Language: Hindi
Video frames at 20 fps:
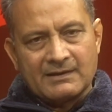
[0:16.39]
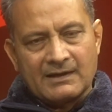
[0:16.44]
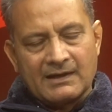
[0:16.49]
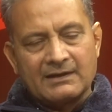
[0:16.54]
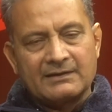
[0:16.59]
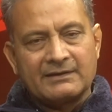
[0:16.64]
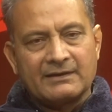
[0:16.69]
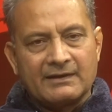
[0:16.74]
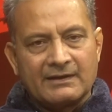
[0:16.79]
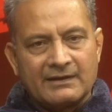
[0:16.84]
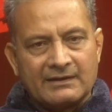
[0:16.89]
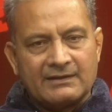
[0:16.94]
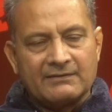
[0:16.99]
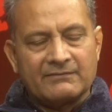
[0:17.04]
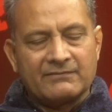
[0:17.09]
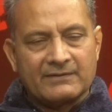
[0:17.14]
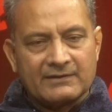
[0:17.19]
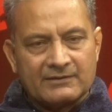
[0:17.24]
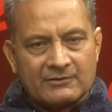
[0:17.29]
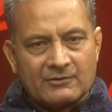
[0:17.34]
अल्टरनेटिव
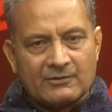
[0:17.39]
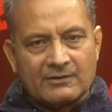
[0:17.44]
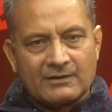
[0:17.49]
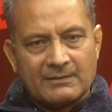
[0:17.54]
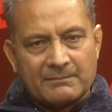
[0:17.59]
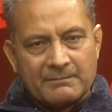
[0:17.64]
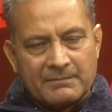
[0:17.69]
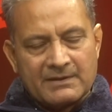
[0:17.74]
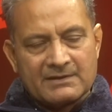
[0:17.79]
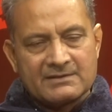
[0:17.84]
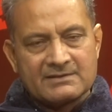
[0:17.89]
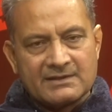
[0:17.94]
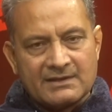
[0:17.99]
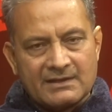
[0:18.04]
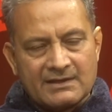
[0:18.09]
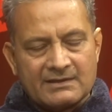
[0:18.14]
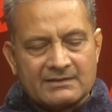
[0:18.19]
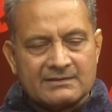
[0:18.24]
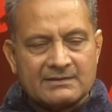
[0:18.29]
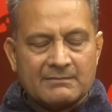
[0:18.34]
के तौर पे पेश
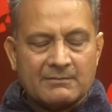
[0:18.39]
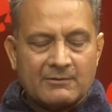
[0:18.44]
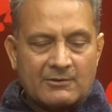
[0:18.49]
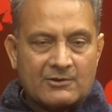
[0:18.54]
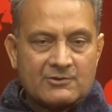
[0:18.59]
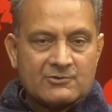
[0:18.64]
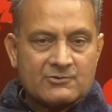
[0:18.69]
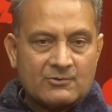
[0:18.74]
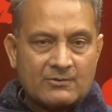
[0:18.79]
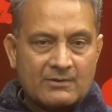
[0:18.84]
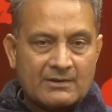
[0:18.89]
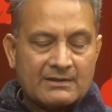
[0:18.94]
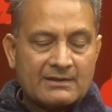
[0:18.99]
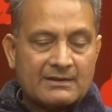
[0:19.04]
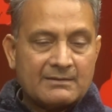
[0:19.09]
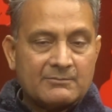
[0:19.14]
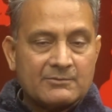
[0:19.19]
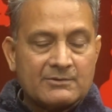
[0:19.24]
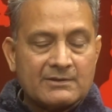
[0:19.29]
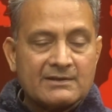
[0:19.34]
किया है जब लॉन्च हो रहा
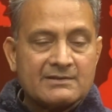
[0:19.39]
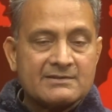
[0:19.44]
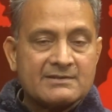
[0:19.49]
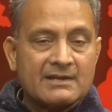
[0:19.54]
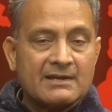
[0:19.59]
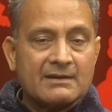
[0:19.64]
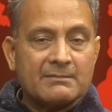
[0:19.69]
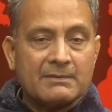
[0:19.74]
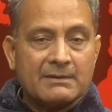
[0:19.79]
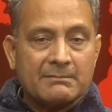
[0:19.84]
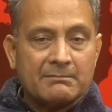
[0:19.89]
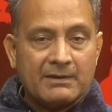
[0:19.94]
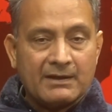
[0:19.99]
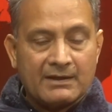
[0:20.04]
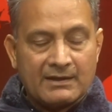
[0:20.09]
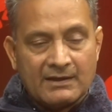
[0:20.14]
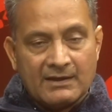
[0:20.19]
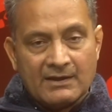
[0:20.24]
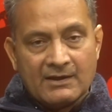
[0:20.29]
था मुझे स्टिल रिमेंबर